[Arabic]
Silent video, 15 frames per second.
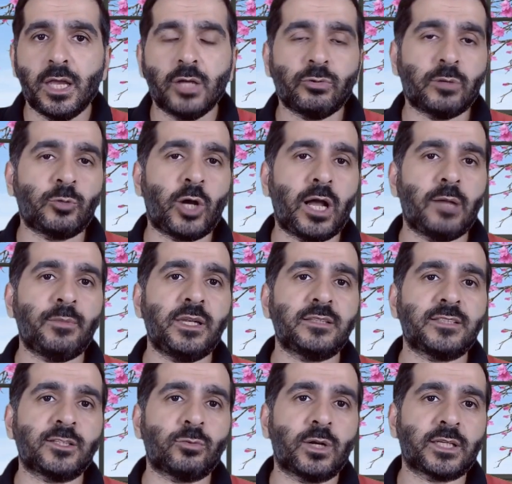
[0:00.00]

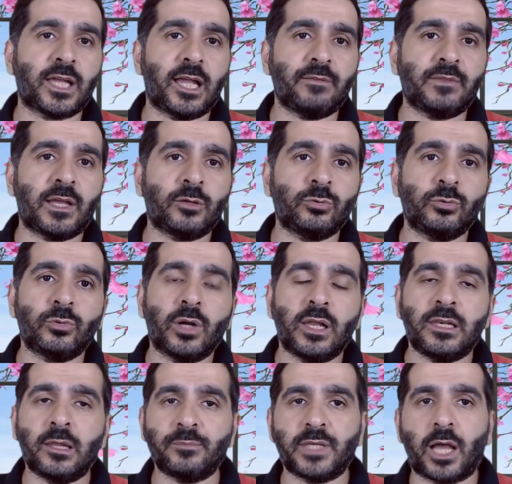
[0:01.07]
ومعاملتك وكأنه
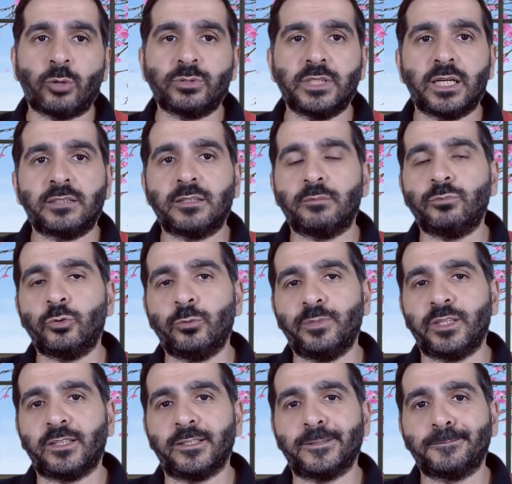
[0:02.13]
لم يعد يهتم
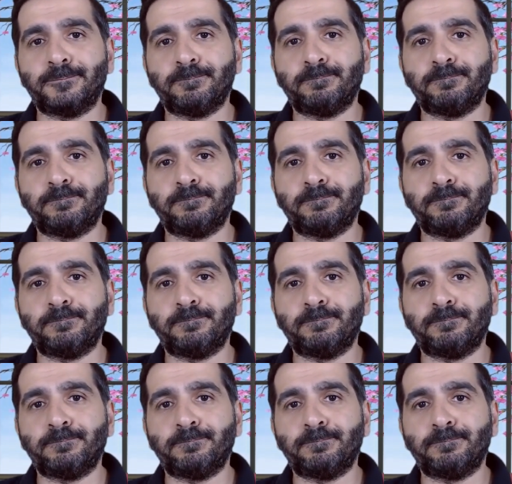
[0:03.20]
بك؟